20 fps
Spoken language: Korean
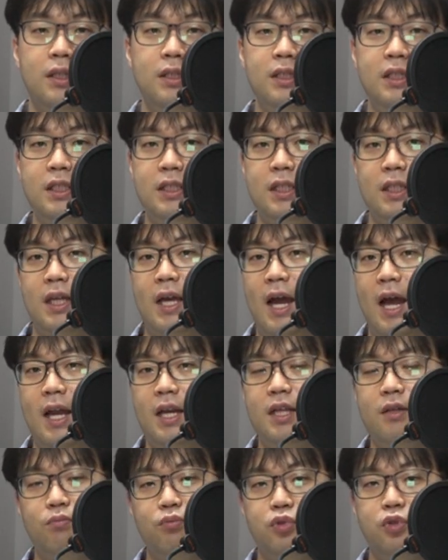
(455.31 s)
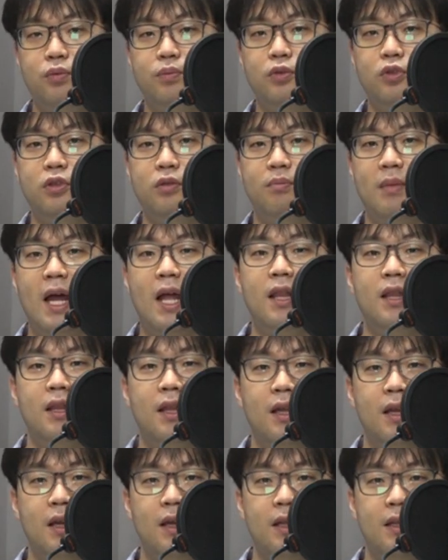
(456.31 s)
의식이 아닌
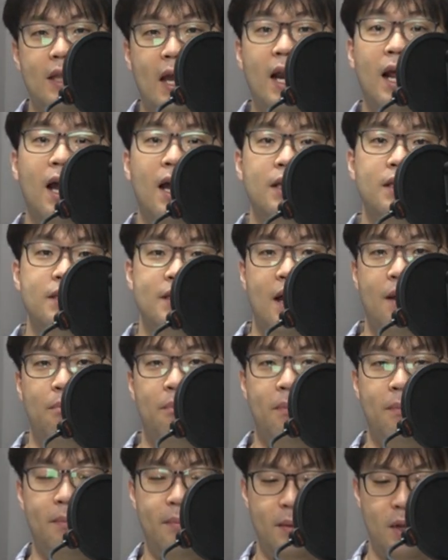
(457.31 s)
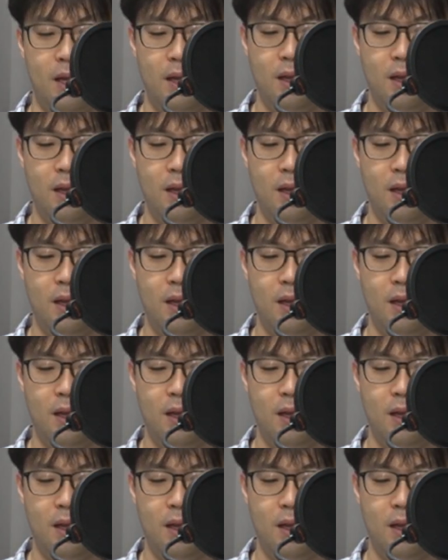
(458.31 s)
부분만 따라가는 삶.